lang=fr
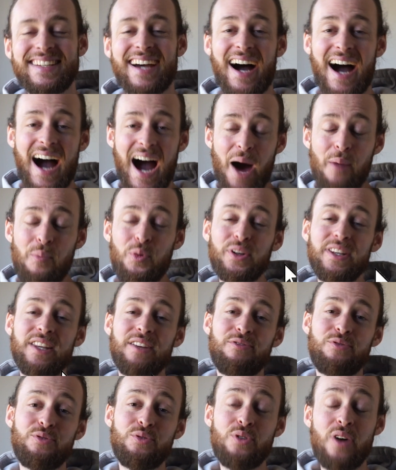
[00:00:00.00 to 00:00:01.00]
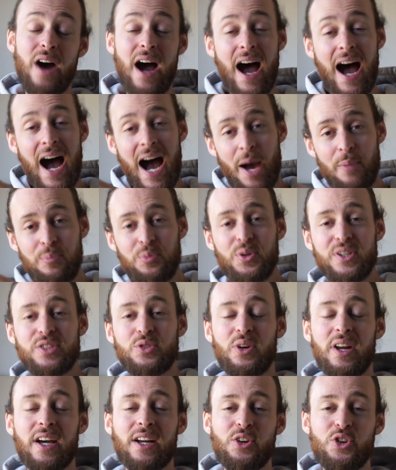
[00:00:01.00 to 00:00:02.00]
cas, abonnez-vous, appuyez
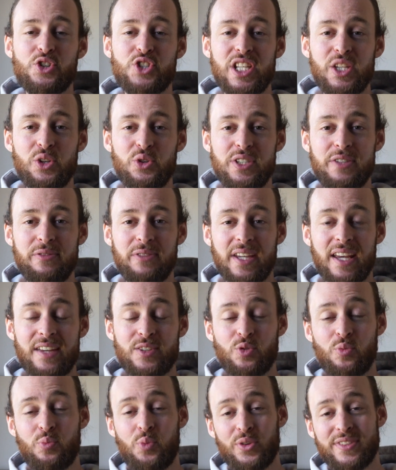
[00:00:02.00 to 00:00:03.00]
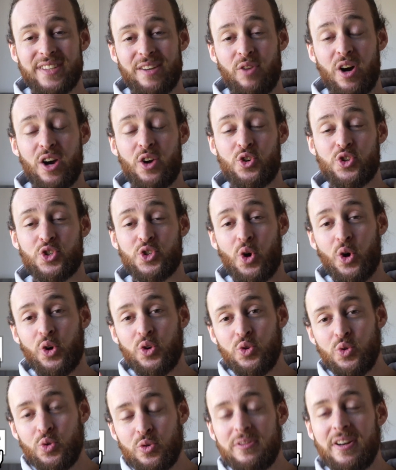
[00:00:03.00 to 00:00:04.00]
sur la cloche des notifications pour savoir quand je sors
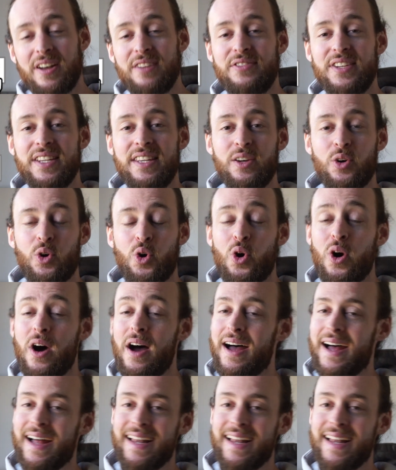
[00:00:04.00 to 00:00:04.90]
une nouvelle vidéo.